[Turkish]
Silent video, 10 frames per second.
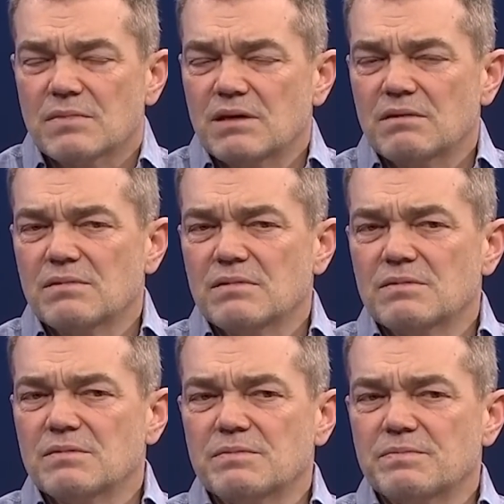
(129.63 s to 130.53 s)
E,
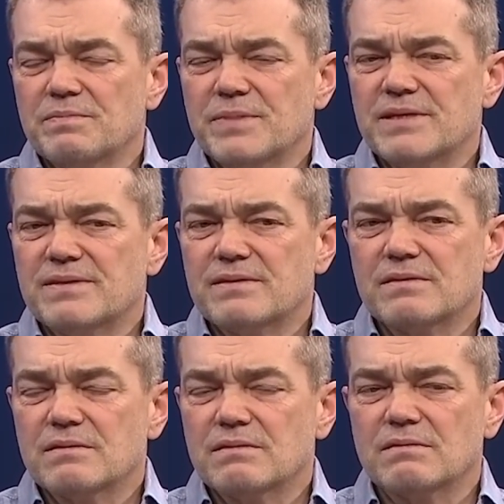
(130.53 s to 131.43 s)
biz
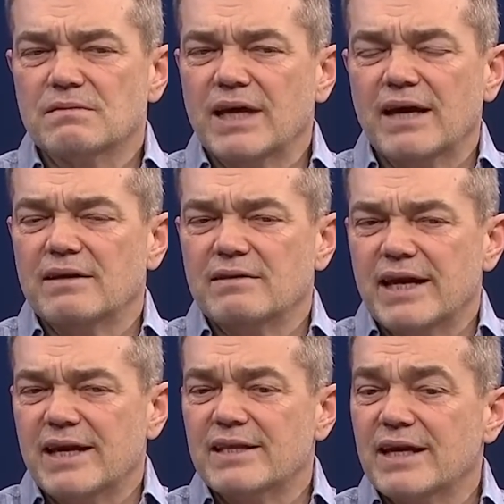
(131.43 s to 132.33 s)
yani
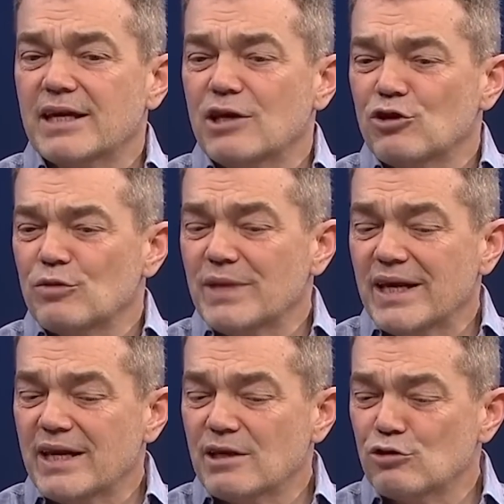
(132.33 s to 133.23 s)
nereden geliyorum,
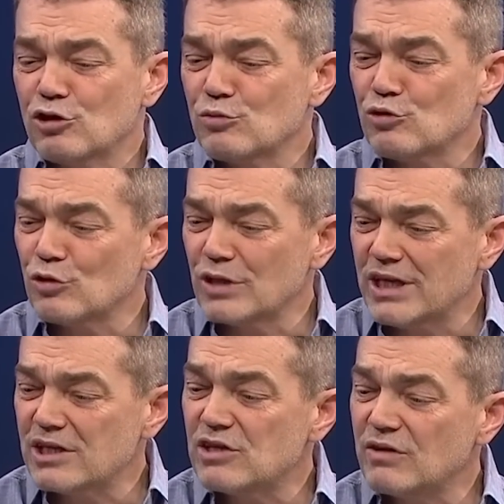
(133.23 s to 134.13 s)
nereye gidiyorum
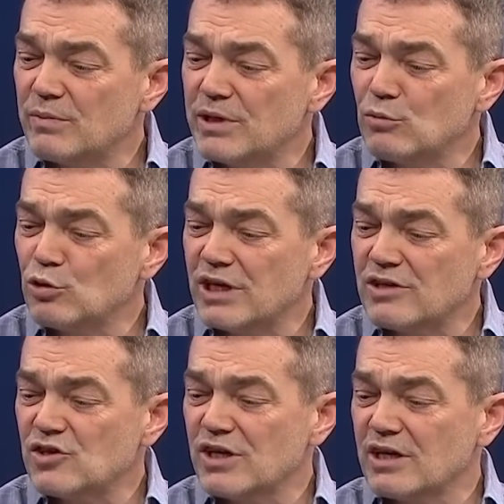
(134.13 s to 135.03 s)
sorularının cevabına
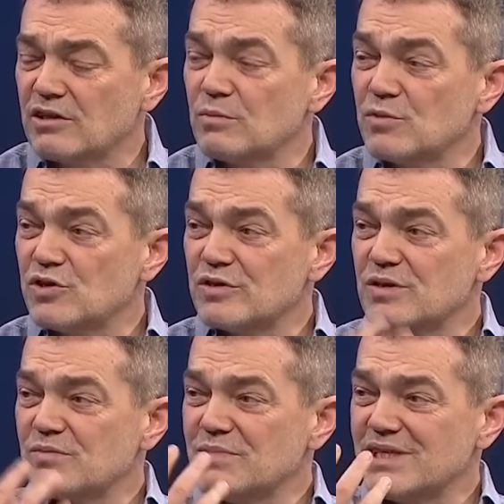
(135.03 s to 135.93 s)
muhtaç
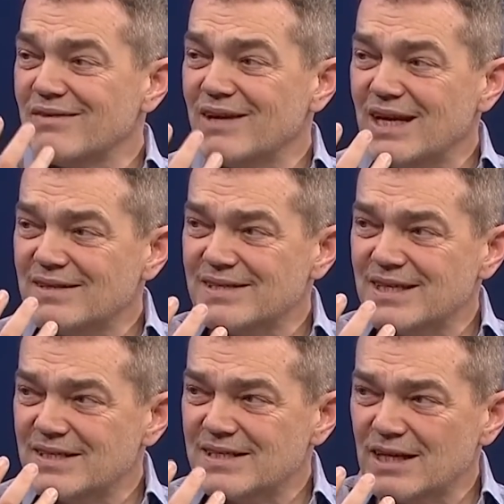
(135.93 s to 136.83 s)
yaratılmışız. Bize verilen
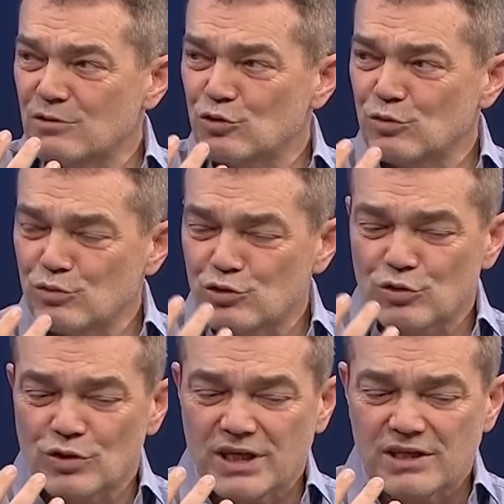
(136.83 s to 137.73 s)
zihinsel durum bu
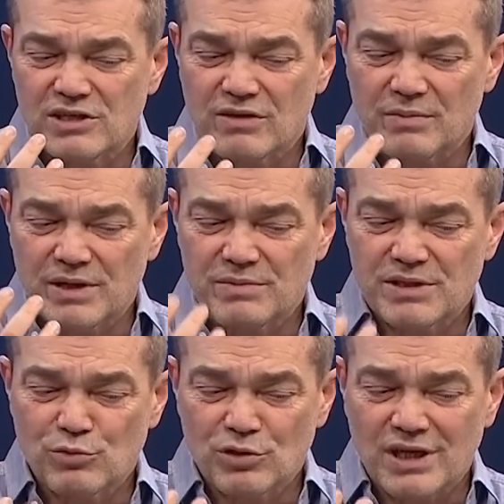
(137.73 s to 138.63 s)
soruların cevabına
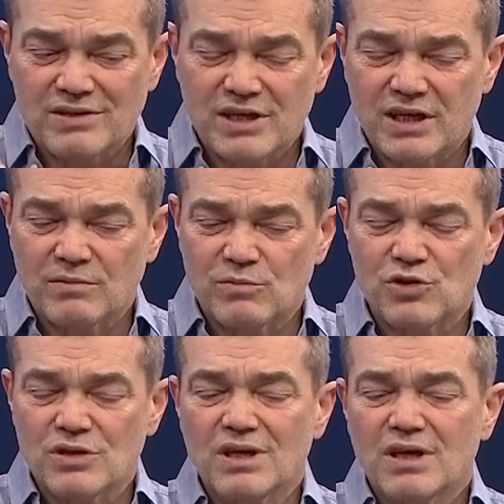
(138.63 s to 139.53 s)
bizi muhtaç
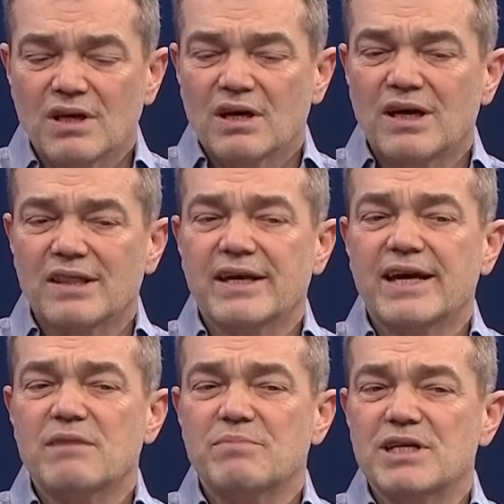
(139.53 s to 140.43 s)
yaratmış. Allah
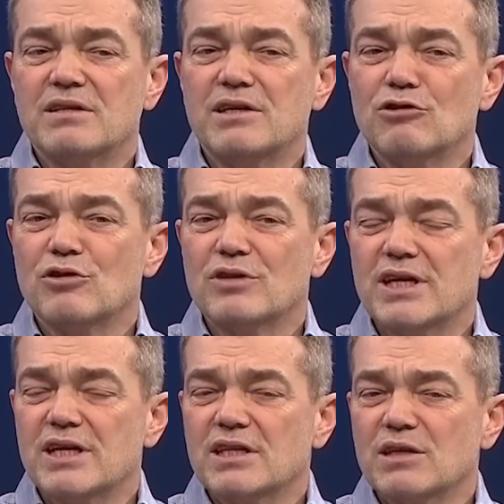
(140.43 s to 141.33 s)
eğer bir din
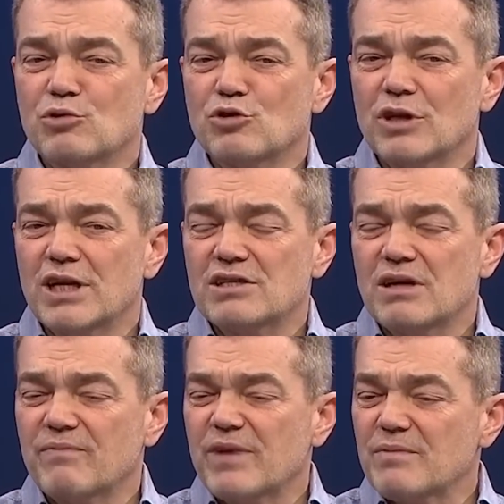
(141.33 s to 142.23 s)
göndererek de bu sorulara
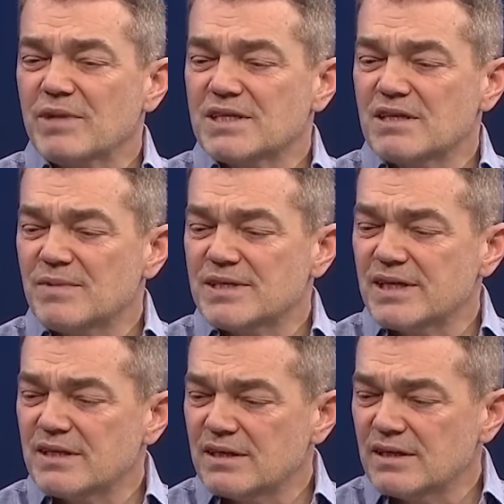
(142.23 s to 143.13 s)
cevap vermek
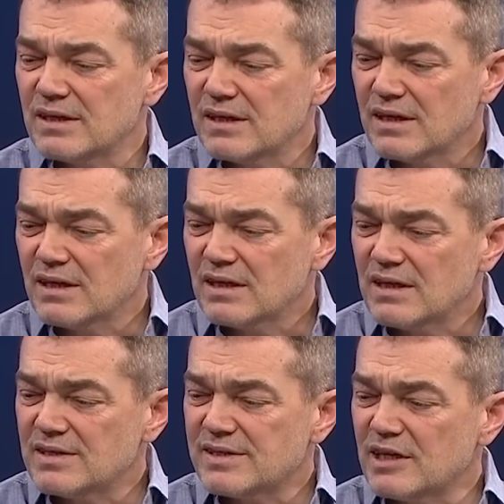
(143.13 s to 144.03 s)
istemeseydi,
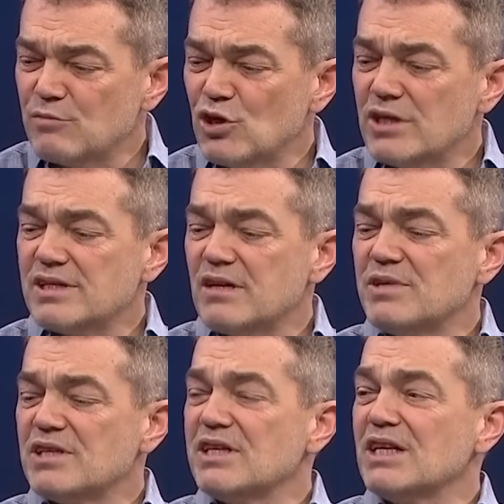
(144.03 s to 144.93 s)
insanı böylesine
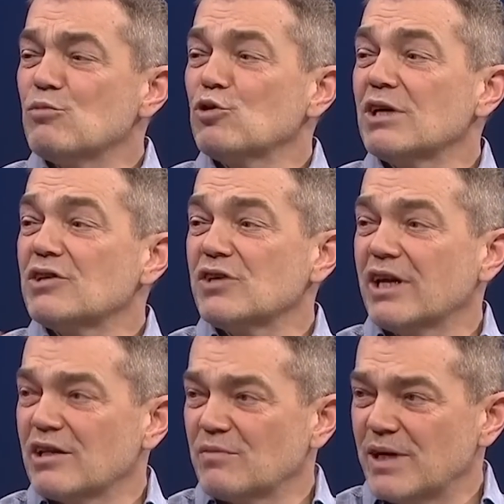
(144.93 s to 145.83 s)
bir dine muhtaç
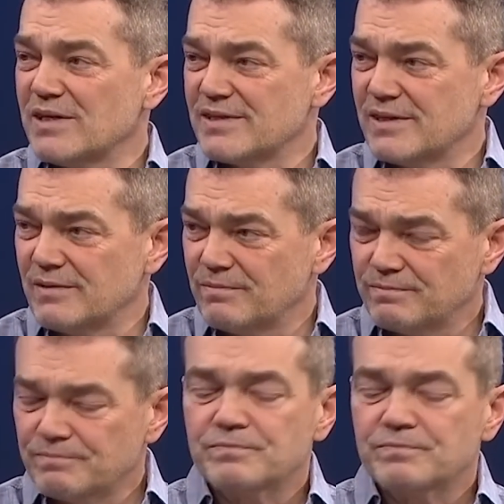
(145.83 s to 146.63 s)
yaratmazdı. Evet.